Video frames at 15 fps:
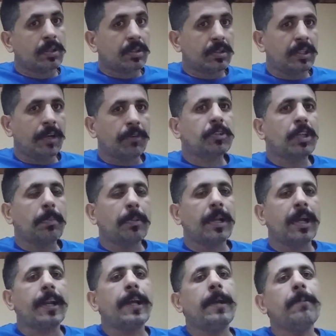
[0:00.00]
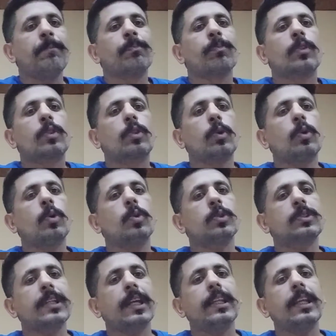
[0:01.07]
दफ्तर बनाना है तो
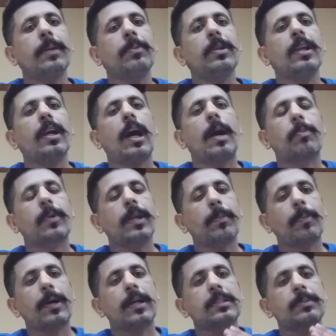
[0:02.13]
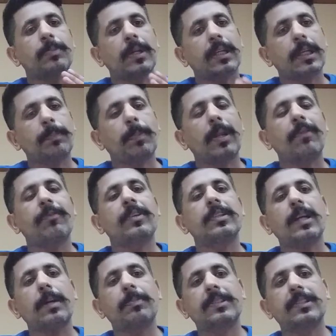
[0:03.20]
उसके लिए भी आपके पास मल्टीपल
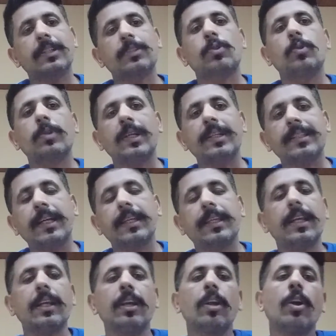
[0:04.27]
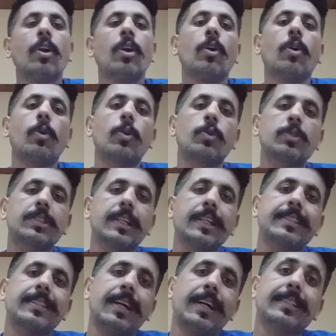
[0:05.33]
वीज़ा बिज़नेस होना चाहिए और उसके
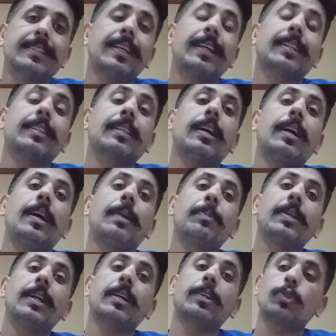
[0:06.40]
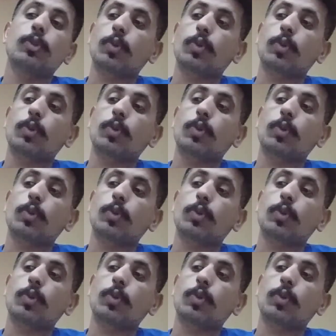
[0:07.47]
साथ साथ आपने जो